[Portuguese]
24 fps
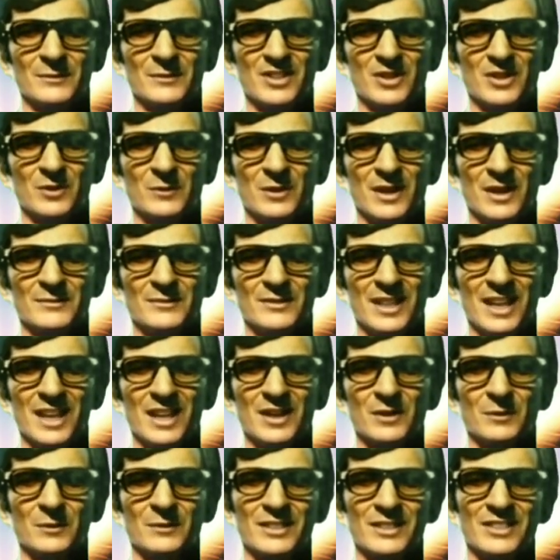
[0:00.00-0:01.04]
e pediu para
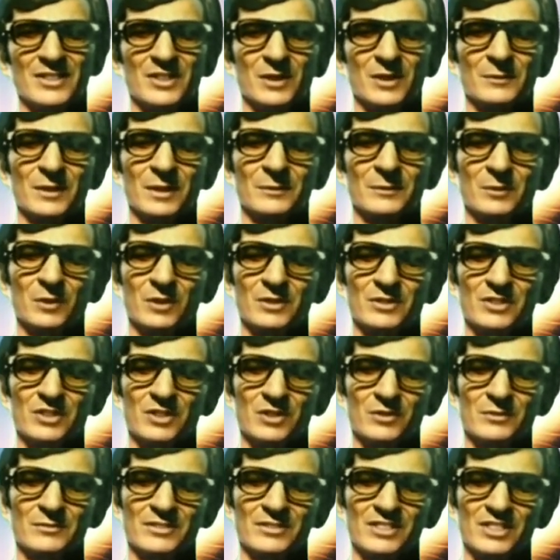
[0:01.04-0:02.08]
falar com ele sobre a morte
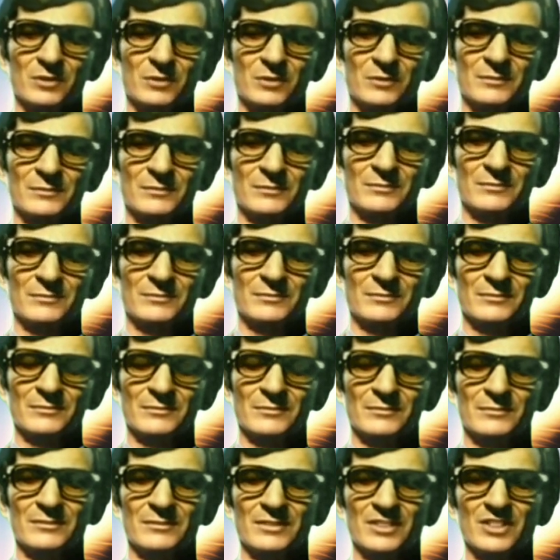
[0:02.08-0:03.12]
do filho.
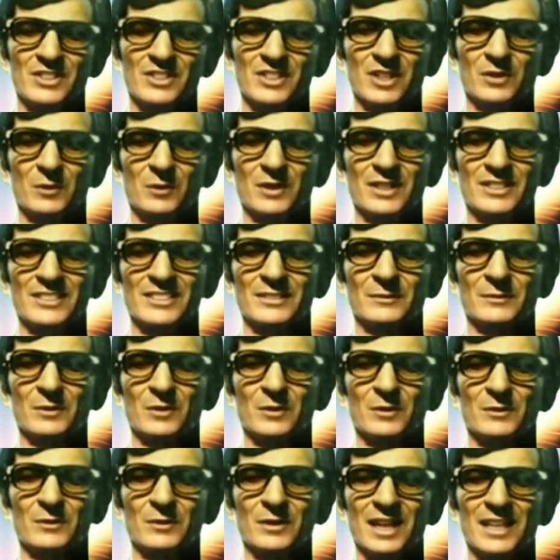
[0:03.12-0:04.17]
Chico a
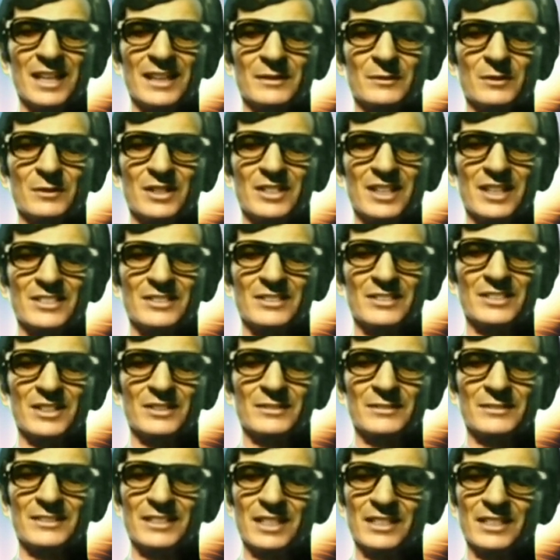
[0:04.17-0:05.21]
recebeu com carinho e
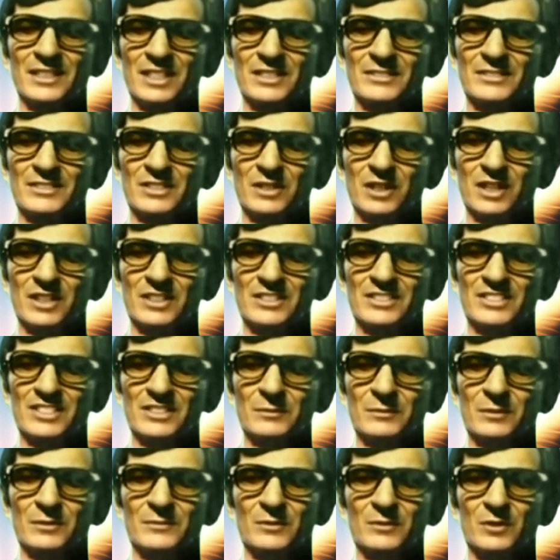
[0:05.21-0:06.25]
atenção, e a senhora
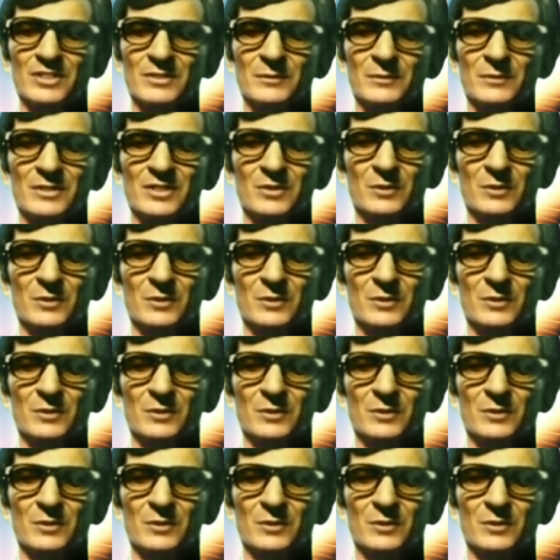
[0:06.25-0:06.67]
desabafou sobre